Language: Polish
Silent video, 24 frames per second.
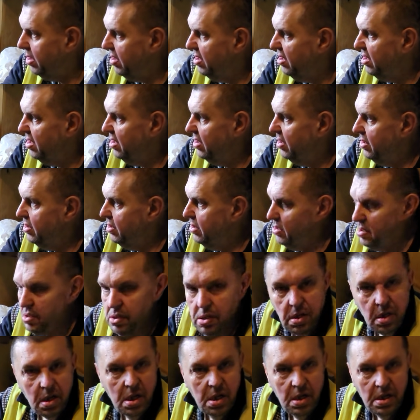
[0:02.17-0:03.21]
Tak,
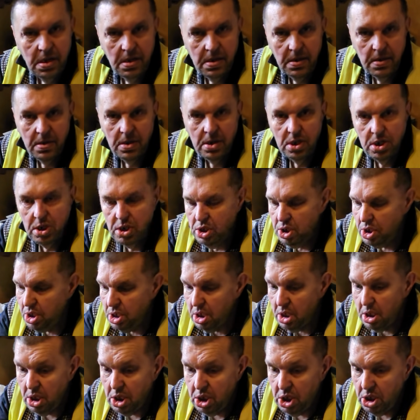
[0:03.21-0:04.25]
Krzysztofie.
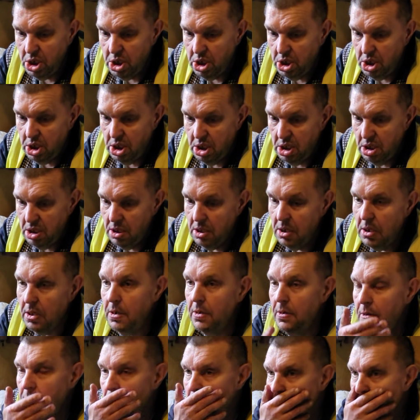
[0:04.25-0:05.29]
Odnieś się do tego,
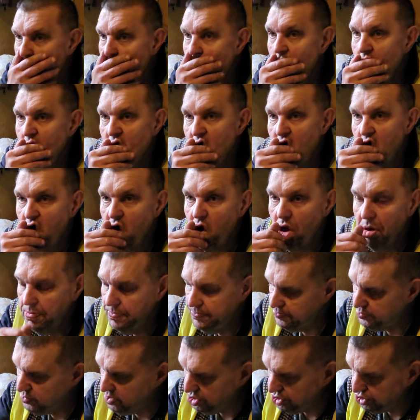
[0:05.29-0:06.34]
co tam tobie
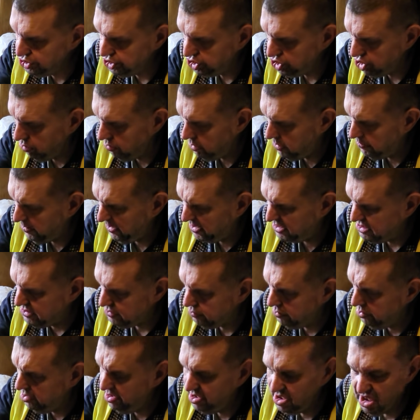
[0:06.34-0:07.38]
wypadło. Dzień dobry
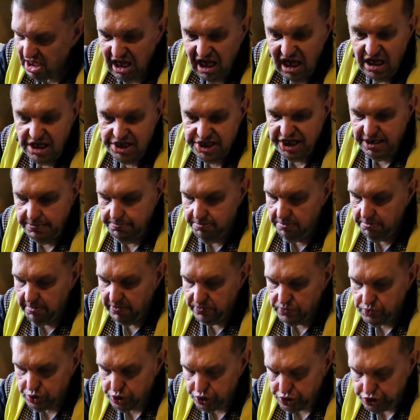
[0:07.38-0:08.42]
Państwu. Zęby mam
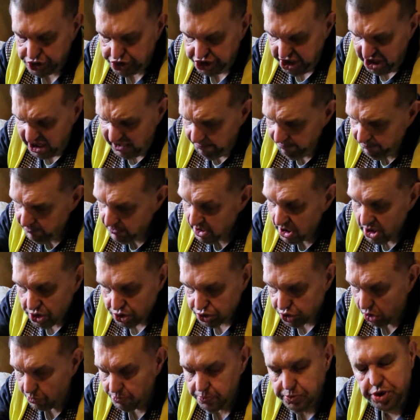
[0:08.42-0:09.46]
wszystkie.
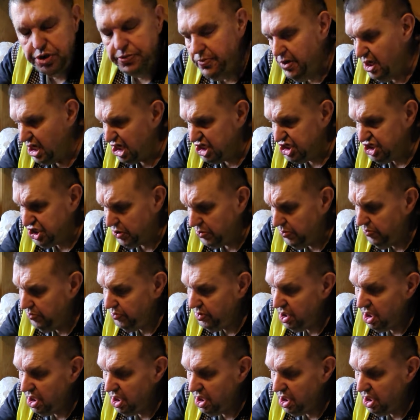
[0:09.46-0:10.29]
Ząb nie wyleciał.